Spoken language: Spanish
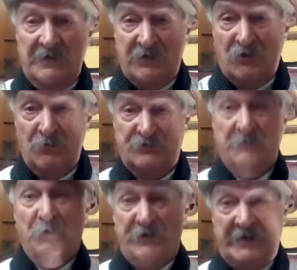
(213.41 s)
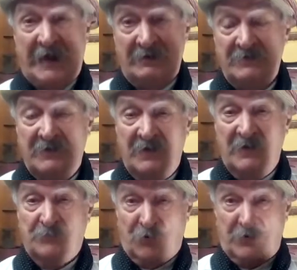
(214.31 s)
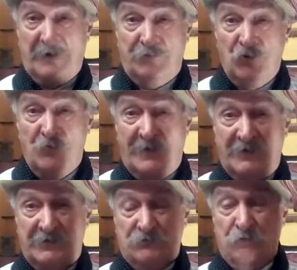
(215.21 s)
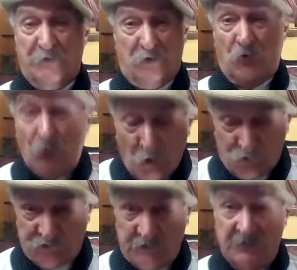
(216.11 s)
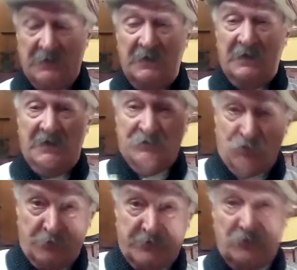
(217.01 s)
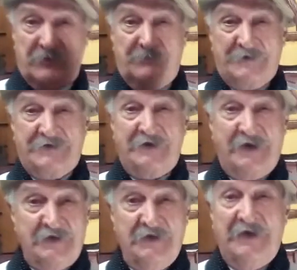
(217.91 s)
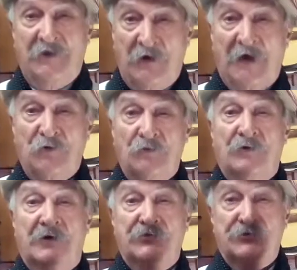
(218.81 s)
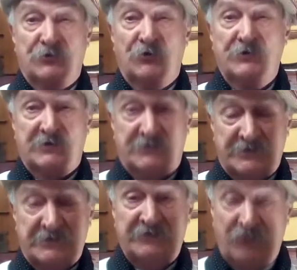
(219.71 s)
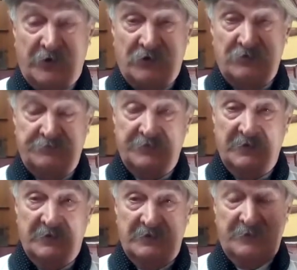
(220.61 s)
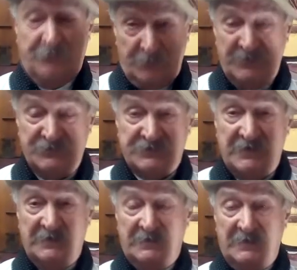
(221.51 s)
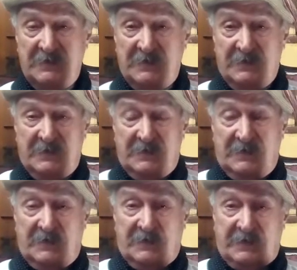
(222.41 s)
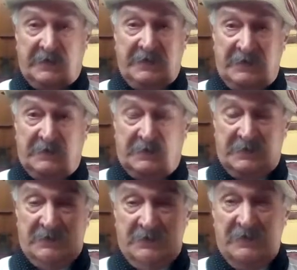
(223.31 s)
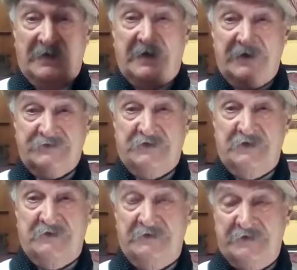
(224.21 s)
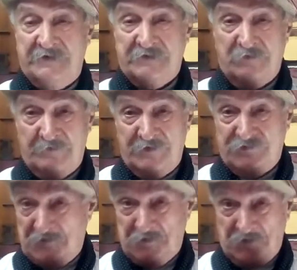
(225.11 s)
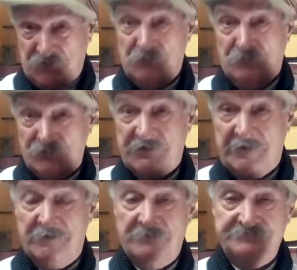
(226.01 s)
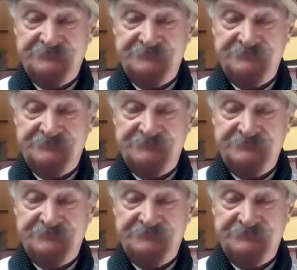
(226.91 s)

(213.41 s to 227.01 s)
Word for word: y como se morían por la bruma de tuberculosis, tuvieron que pasar la isla a, donde hoy es Tierra de Fuego, la provincia, que la cárcel en este momento creo que es un museo.